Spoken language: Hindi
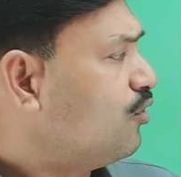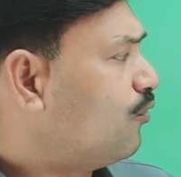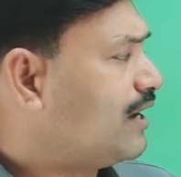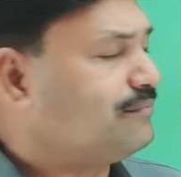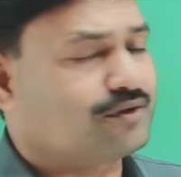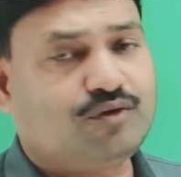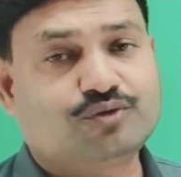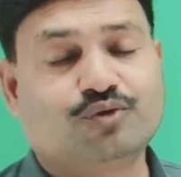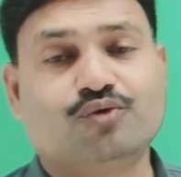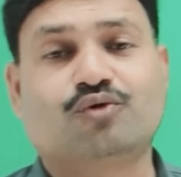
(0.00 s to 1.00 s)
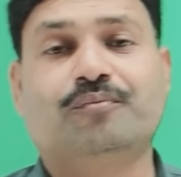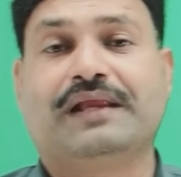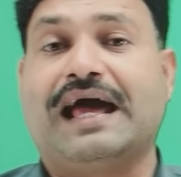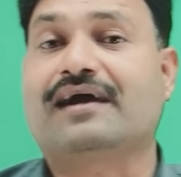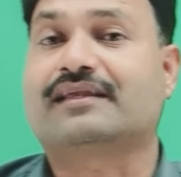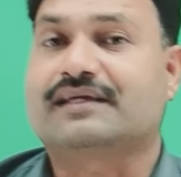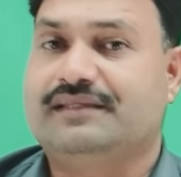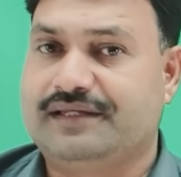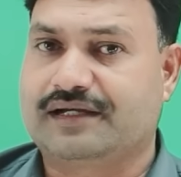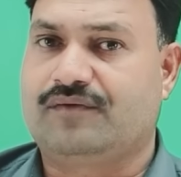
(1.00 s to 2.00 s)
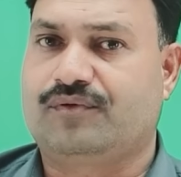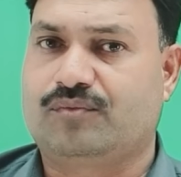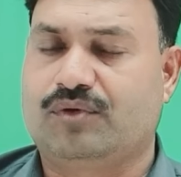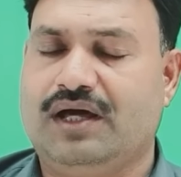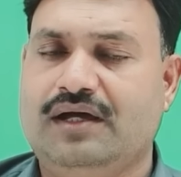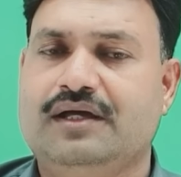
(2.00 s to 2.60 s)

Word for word: वाई मरोल दोनों को मिला करके देने का फॉर्मूला